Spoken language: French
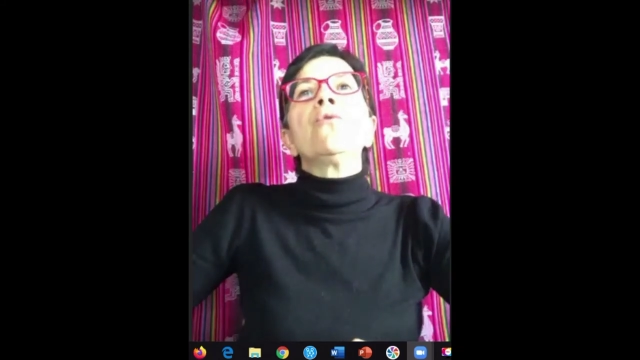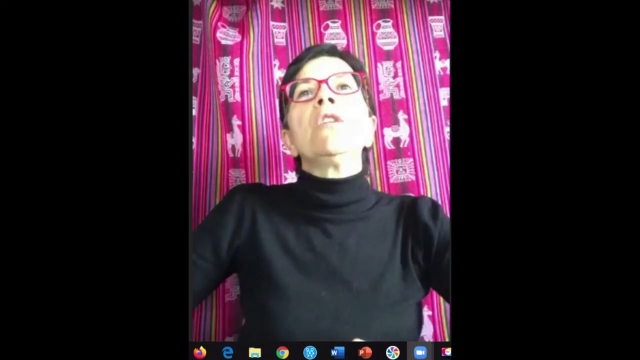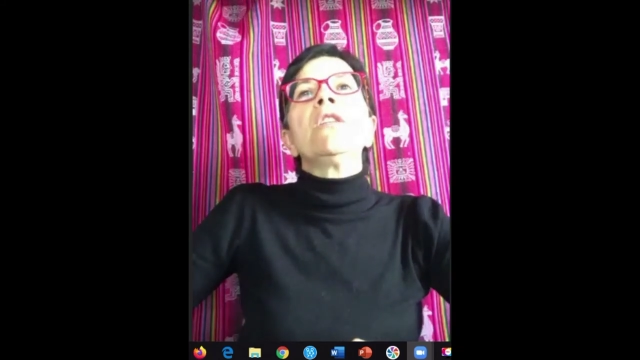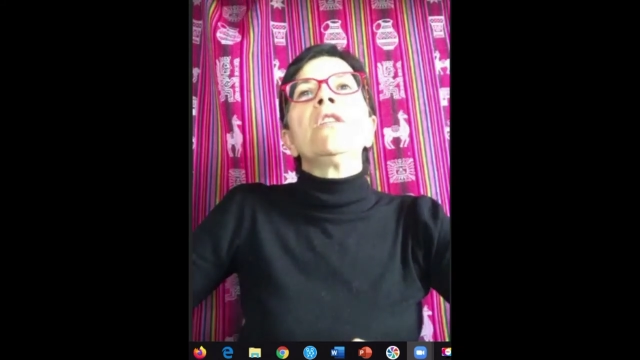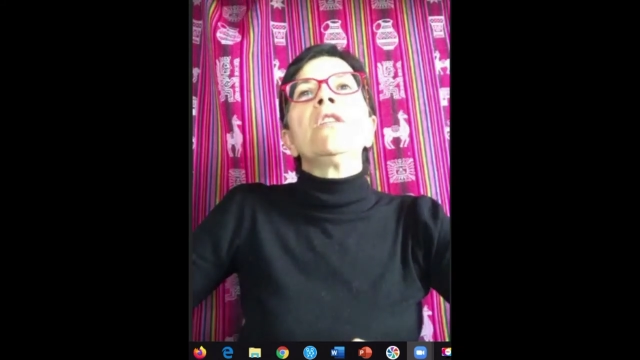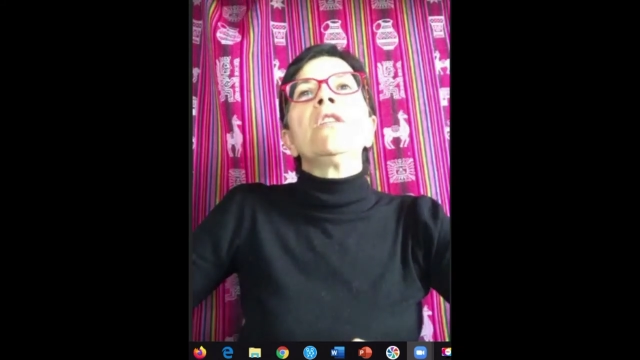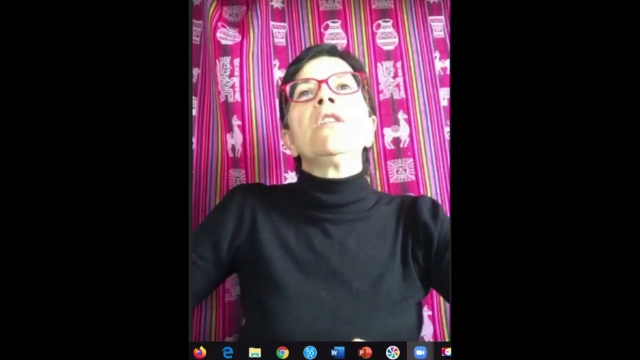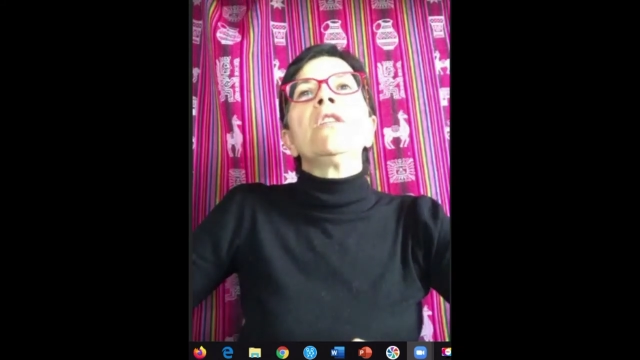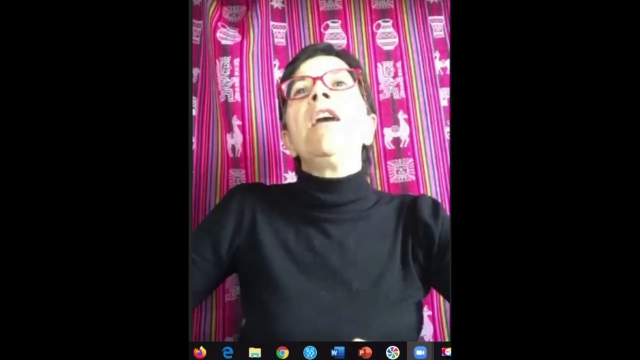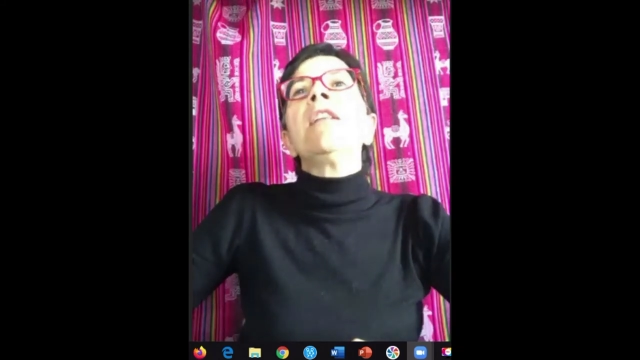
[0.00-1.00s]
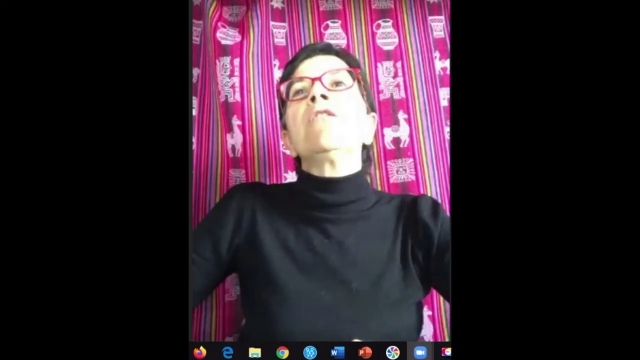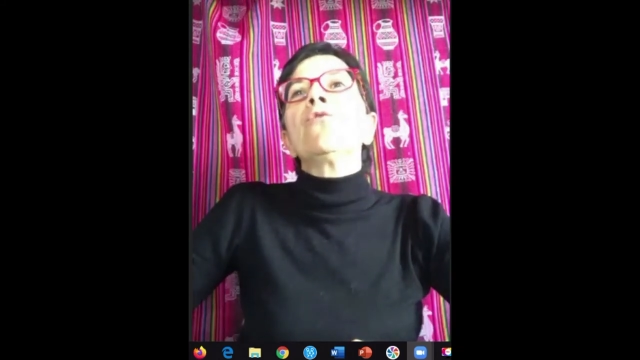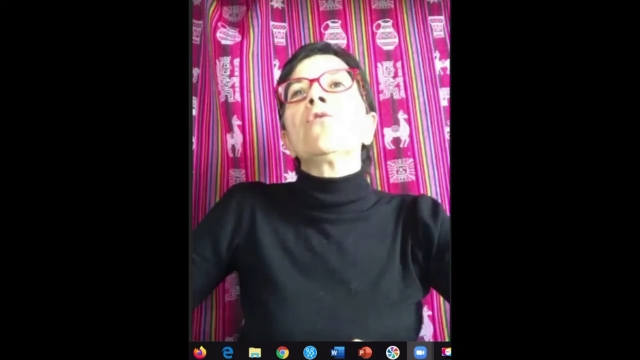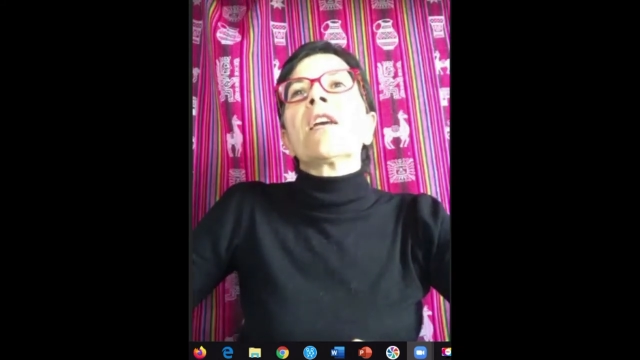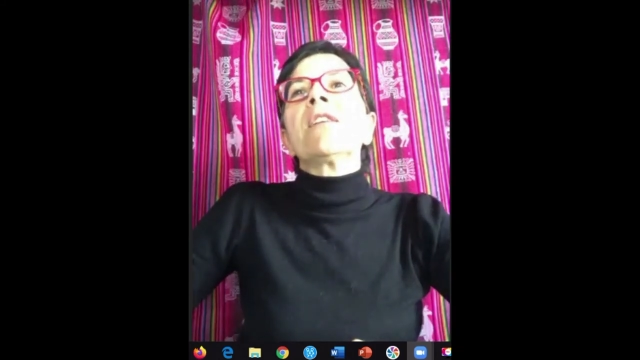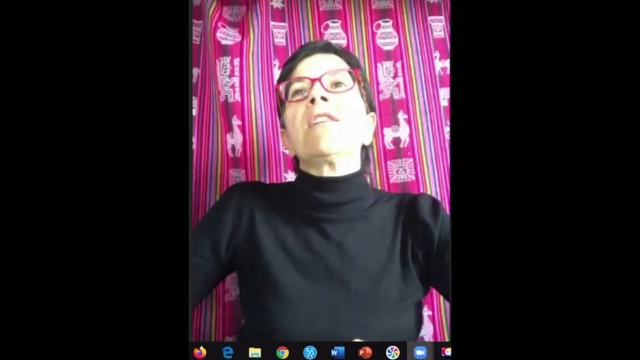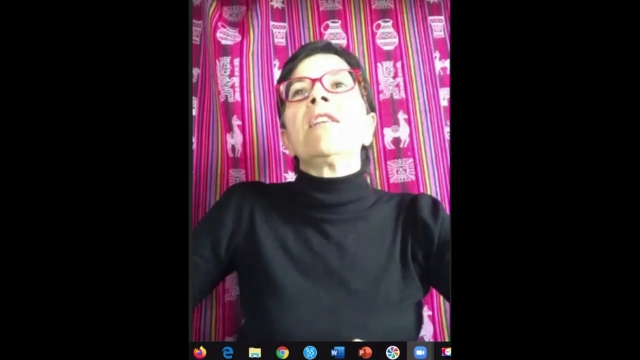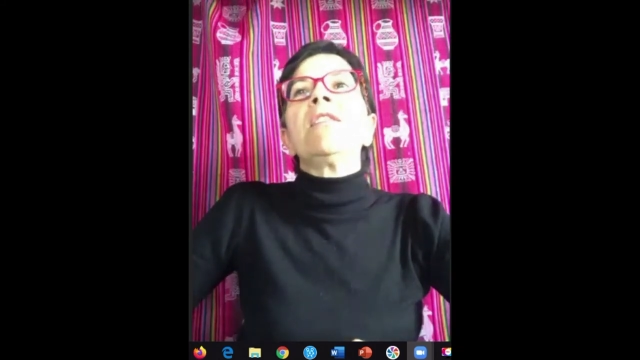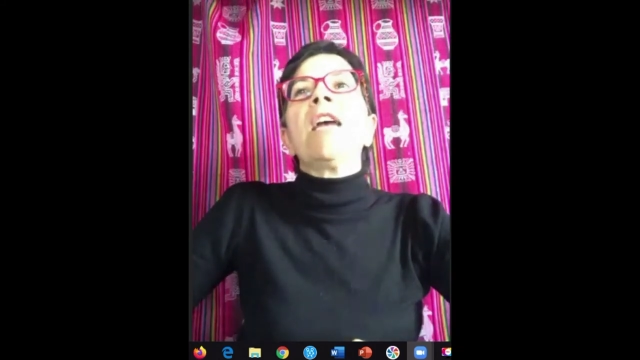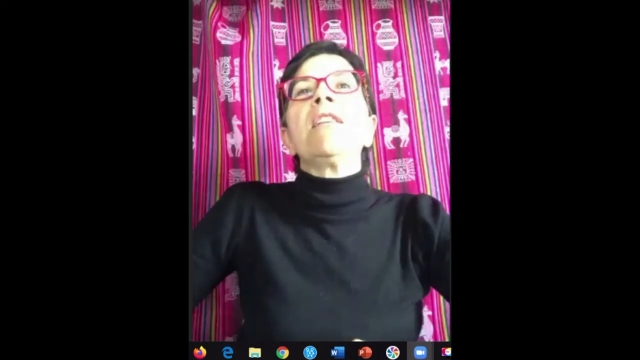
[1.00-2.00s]
des crédits à des taux très
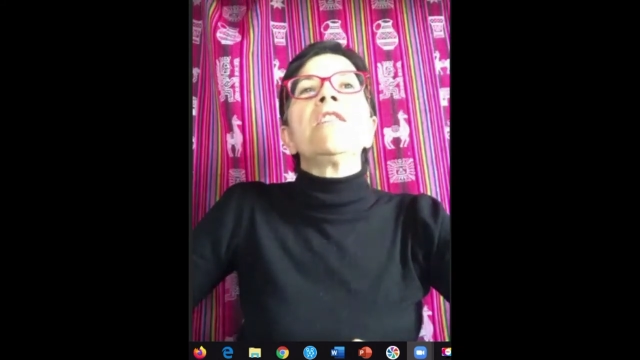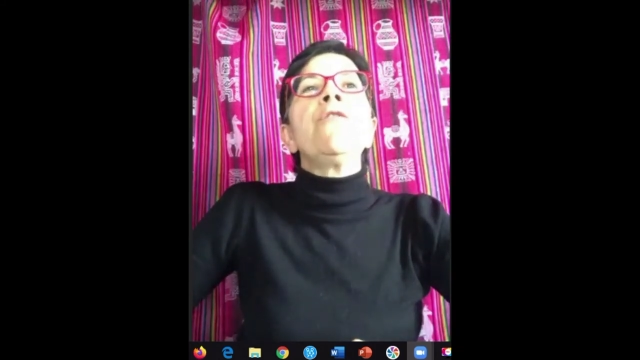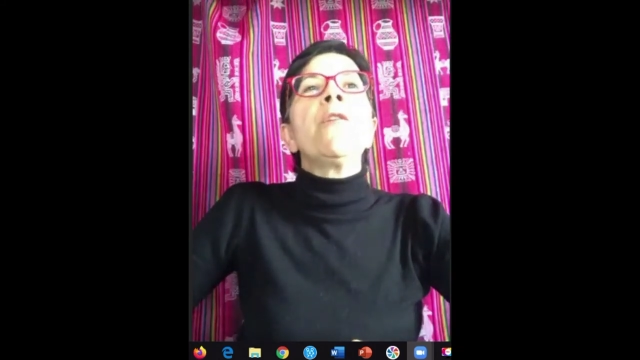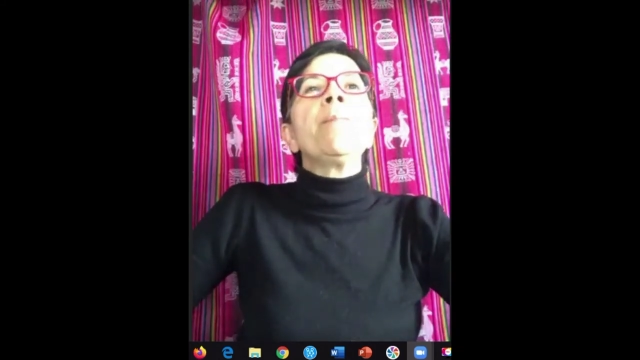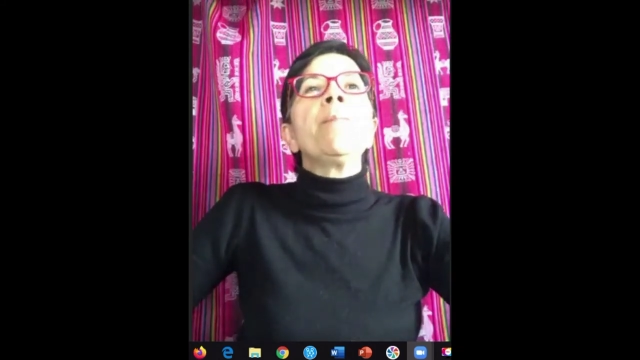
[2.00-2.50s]
incitatifs.